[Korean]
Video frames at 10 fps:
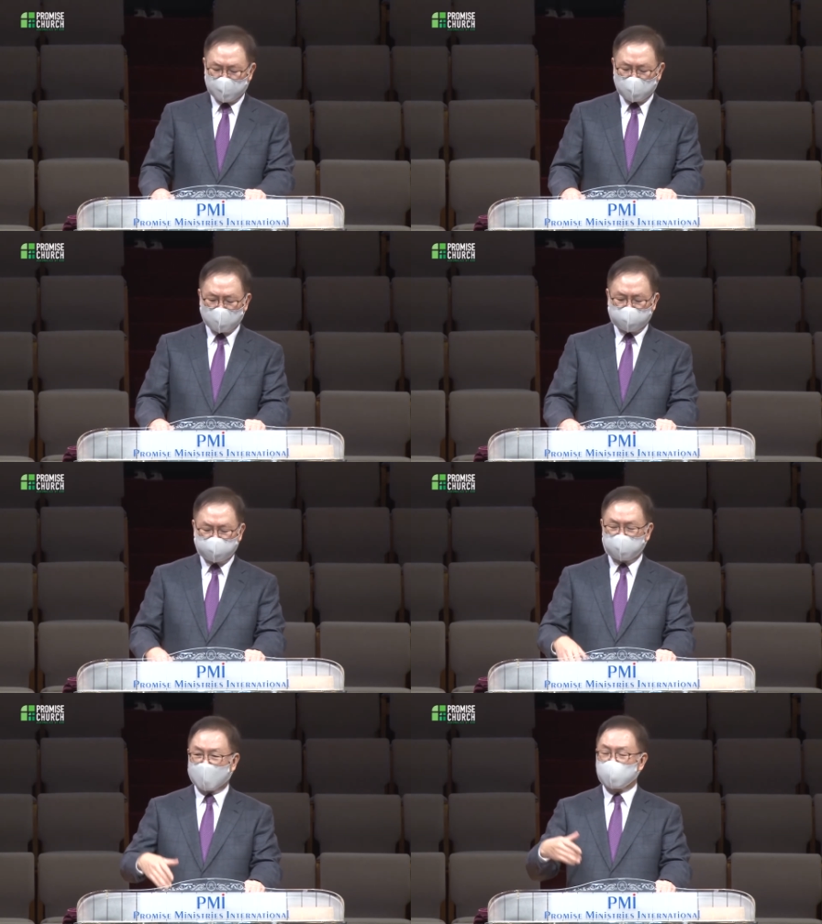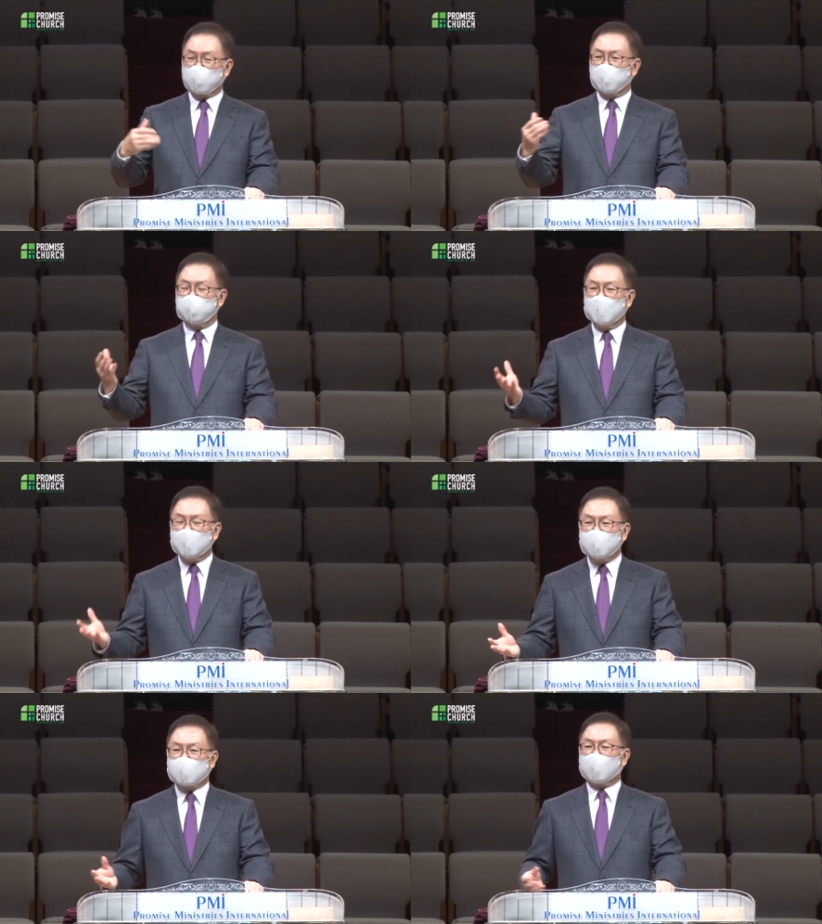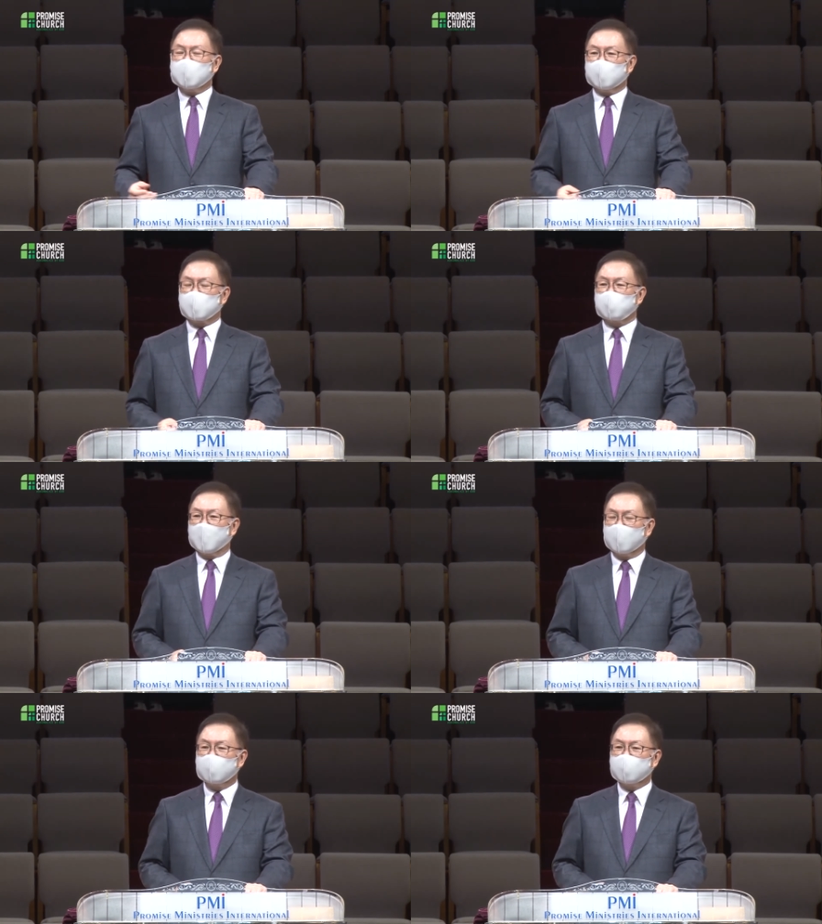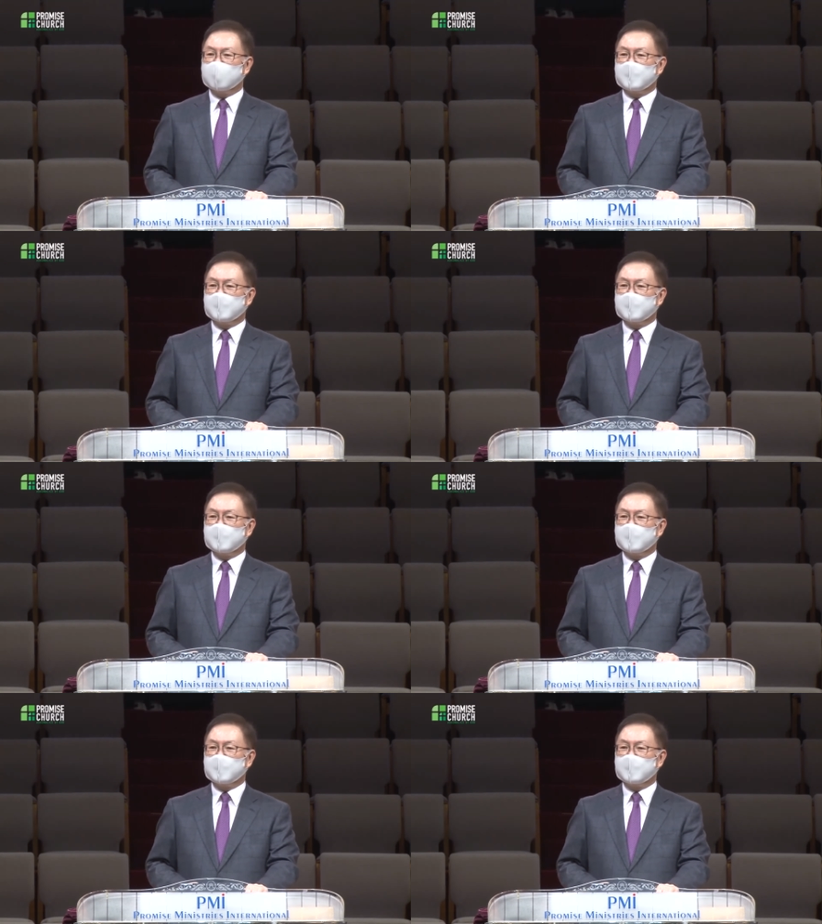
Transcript: 좀 다소 밀린 감이 있지만,